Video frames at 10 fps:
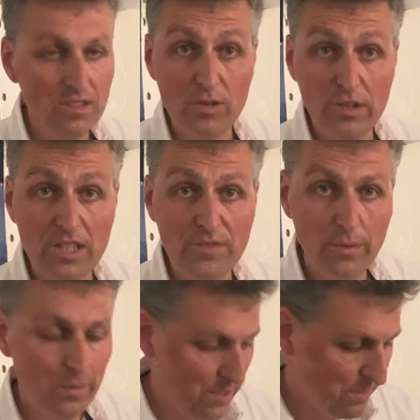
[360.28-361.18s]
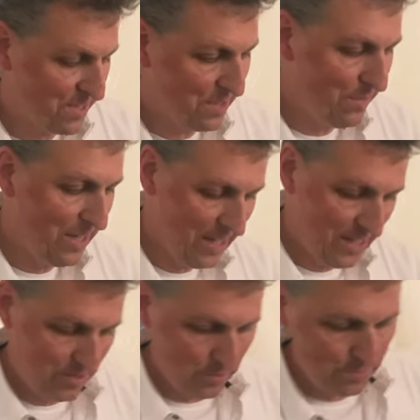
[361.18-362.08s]
So, jetzt filme ich mit dem Sigma
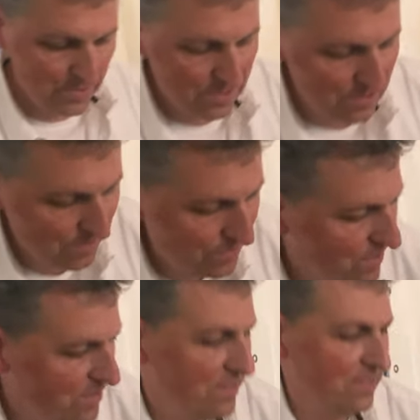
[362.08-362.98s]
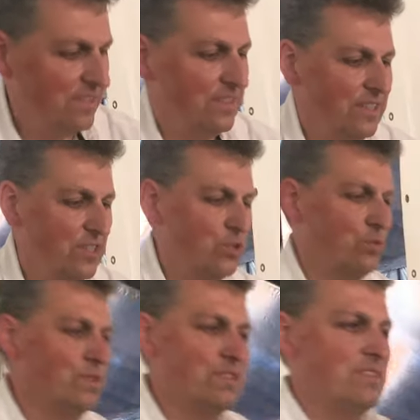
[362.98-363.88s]
Art Objektiv. Das
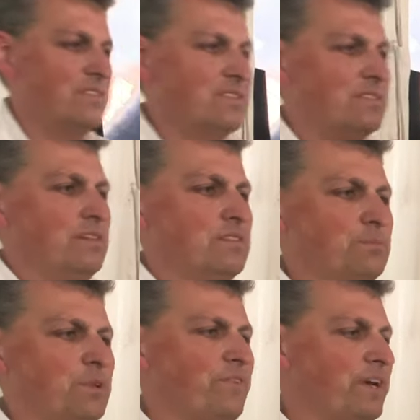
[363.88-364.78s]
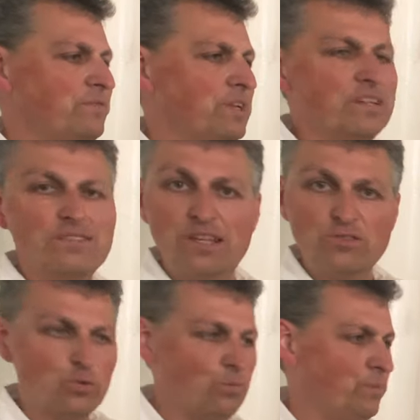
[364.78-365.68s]
Schöne ist, es ist äh, ziemlich weitwinklig, es ist ein
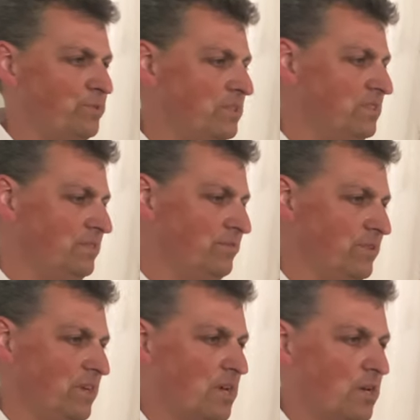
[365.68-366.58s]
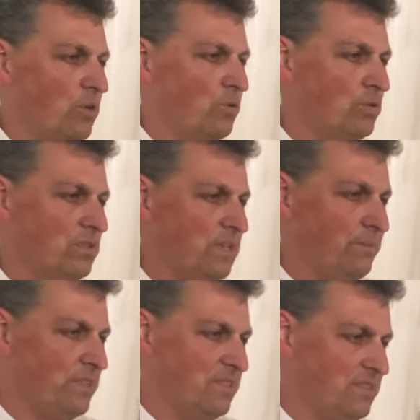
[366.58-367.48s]
Zoom-Objektiv. Und ich habe
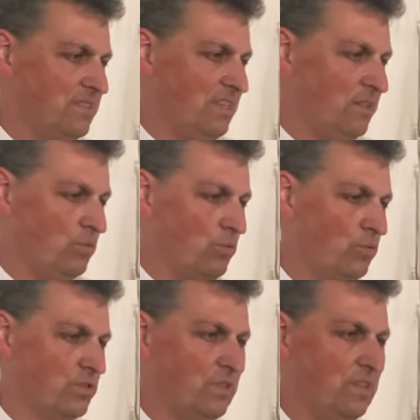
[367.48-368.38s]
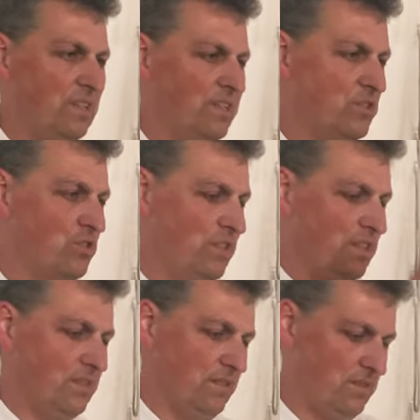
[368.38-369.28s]
eine sehr große
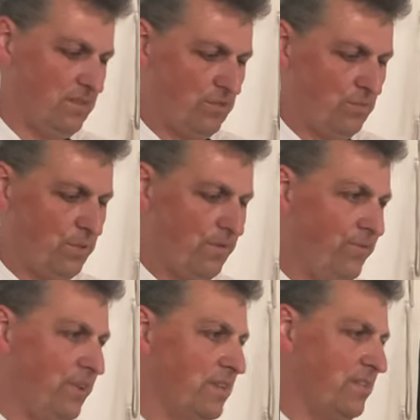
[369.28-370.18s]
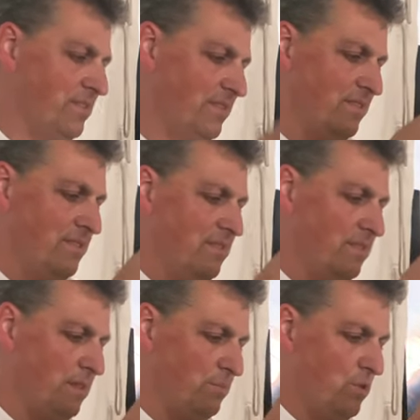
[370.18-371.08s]
Lichtstärke, also perfekt.
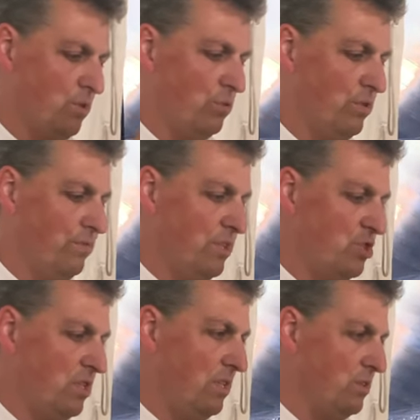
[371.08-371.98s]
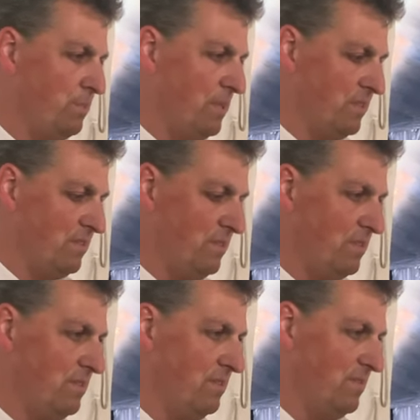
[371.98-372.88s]
Ich habe den Ronin wieder schnell ausbalanciert
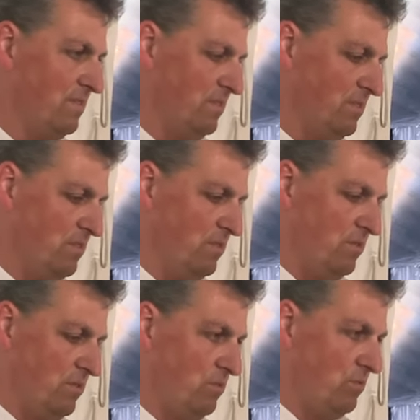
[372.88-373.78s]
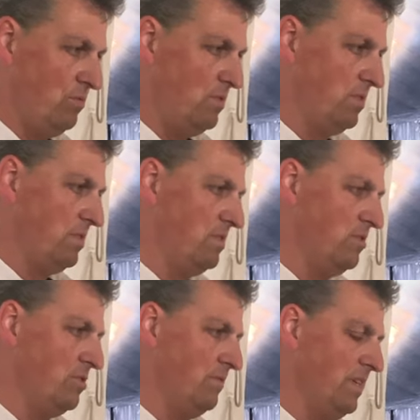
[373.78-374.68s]
und dann kann es auch
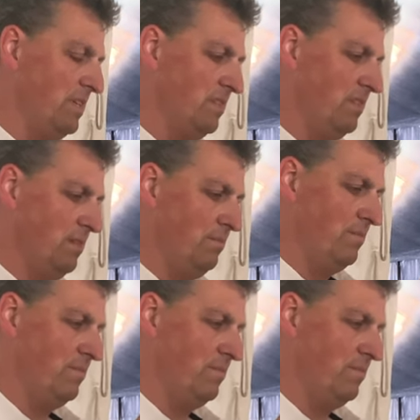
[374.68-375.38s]
schon weitergehen.